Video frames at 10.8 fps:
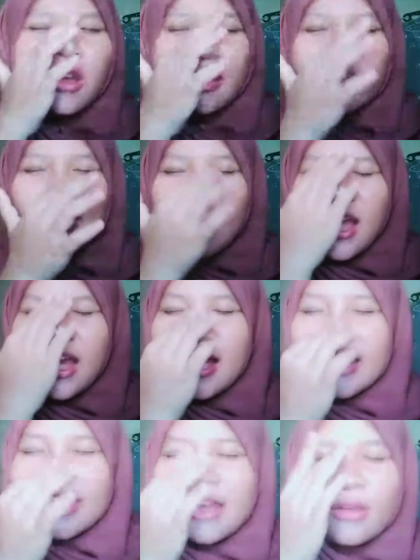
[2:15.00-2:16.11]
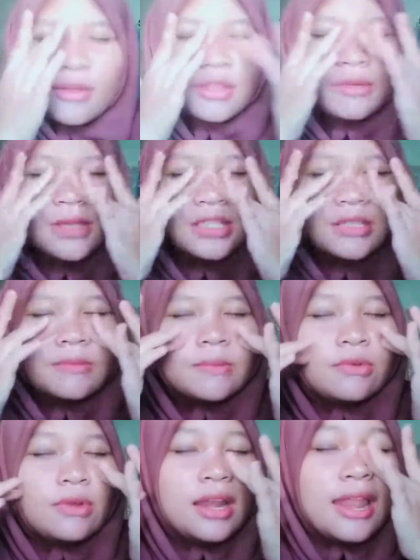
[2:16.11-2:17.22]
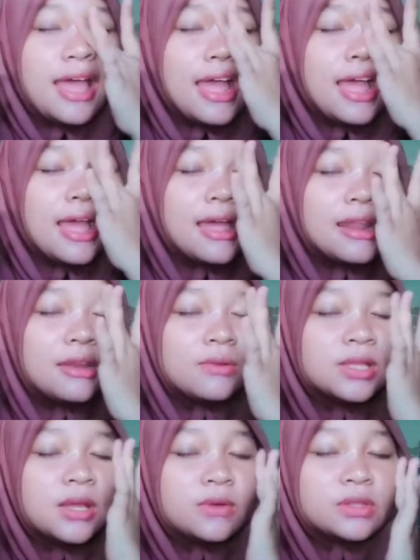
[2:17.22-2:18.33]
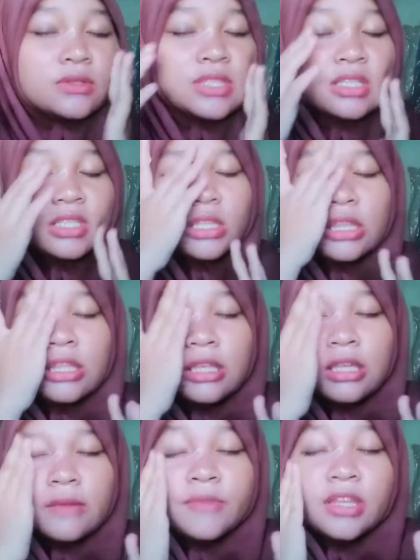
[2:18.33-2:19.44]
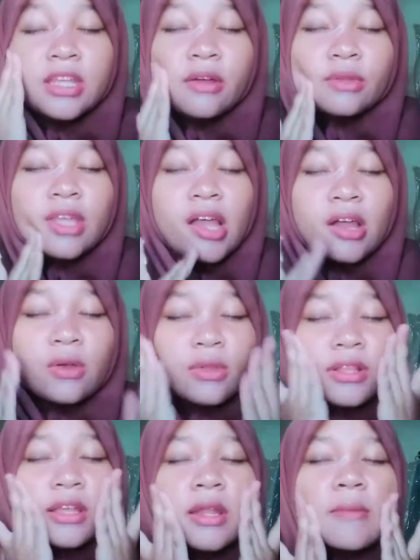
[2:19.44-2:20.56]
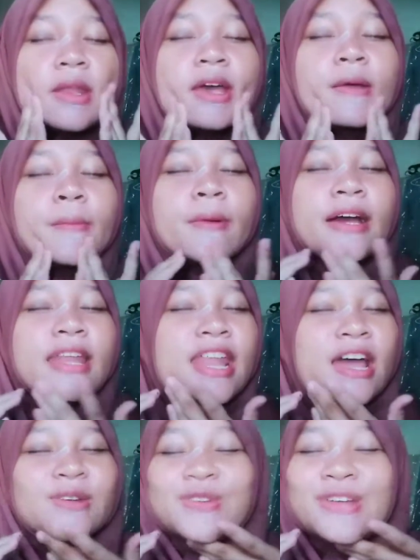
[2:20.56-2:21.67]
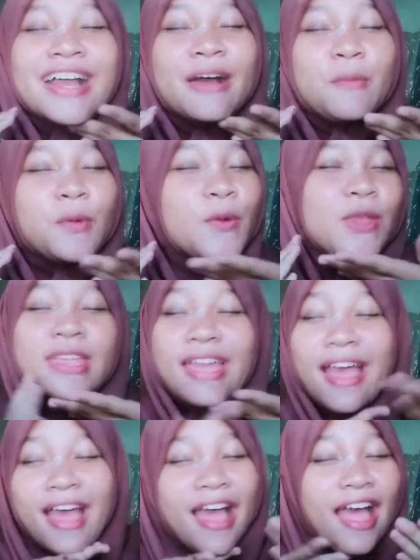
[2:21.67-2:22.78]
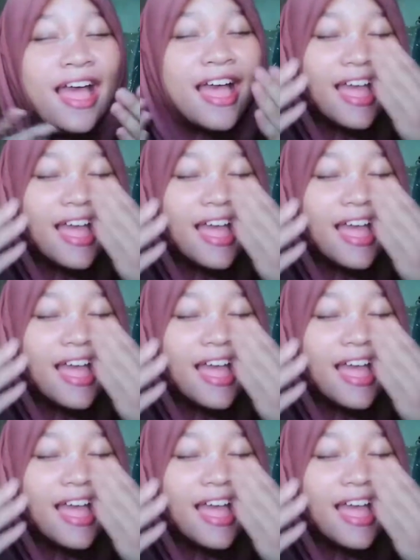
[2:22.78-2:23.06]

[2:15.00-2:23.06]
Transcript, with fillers: Ya karena aku itu masih pemula dan kulit aku itu sensitif, jadi aku takut kenapa-napa dan aku juga nggak punya.